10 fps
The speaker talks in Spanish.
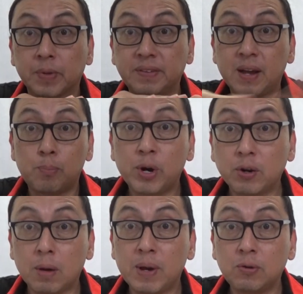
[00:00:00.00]
Está
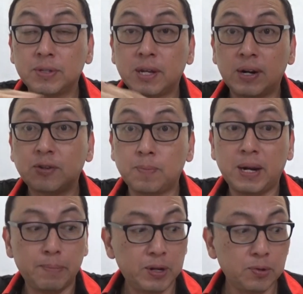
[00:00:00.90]
bueno, me ha gustado la sopa
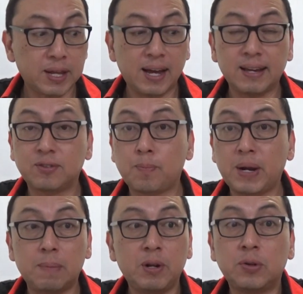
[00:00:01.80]
la minuta, sopa
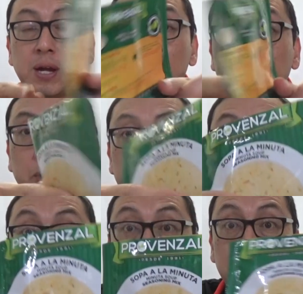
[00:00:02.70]
la minuta
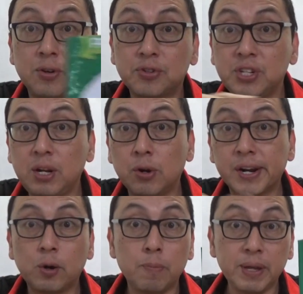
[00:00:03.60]
provenzal, yo sí lo
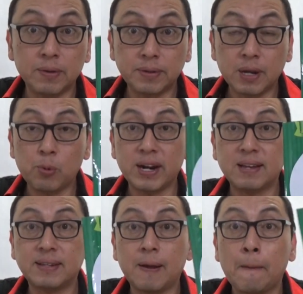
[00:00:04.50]
recomiendo, está
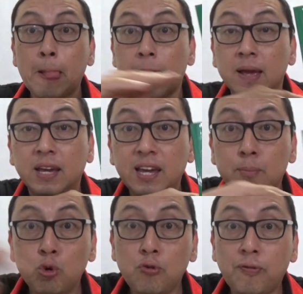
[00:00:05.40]
buenaza y
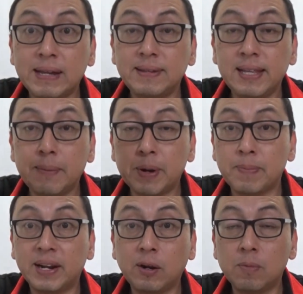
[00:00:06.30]
muy fácil de
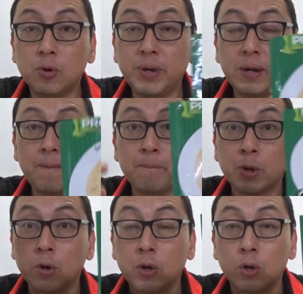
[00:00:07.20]
preparar como vieron.
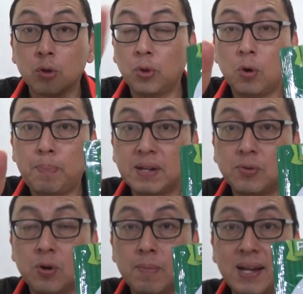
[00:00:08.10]
Dos pasos
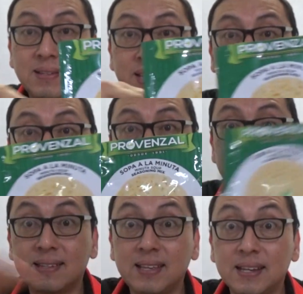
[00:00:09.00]
nomás y
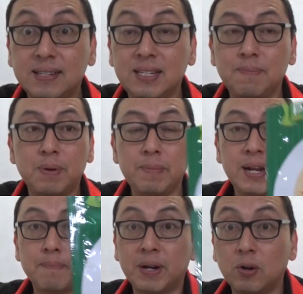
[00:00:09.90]
así de simple,
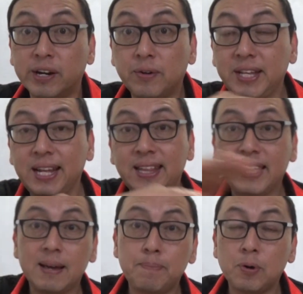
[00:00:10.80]
miren, para los que no tienen
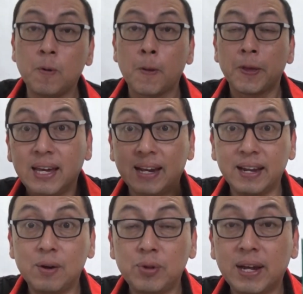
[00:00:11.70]
tiempo y
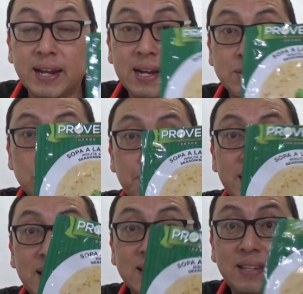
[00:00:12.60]
quieren una rica
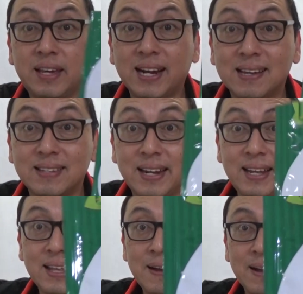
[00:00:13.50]
sopita así,
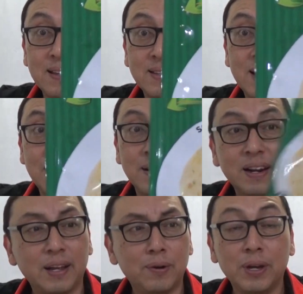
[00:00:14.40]
caserita, ahí está,
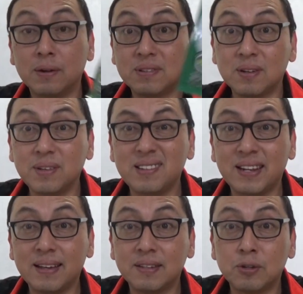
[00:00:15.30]
criolla, no sé dónde
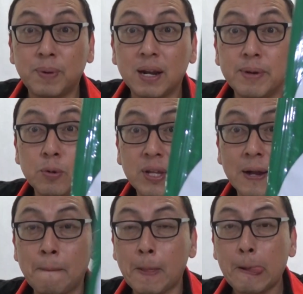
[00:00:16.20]
será esta sopa la minuta,
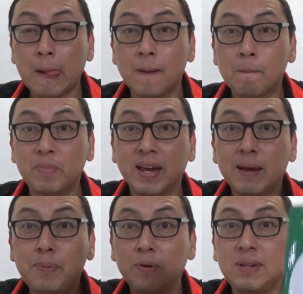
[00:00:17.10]
de qué
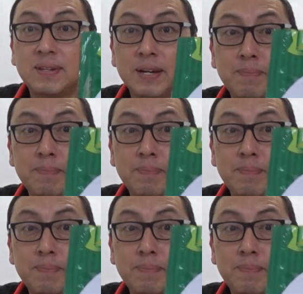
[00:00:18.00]
provincia del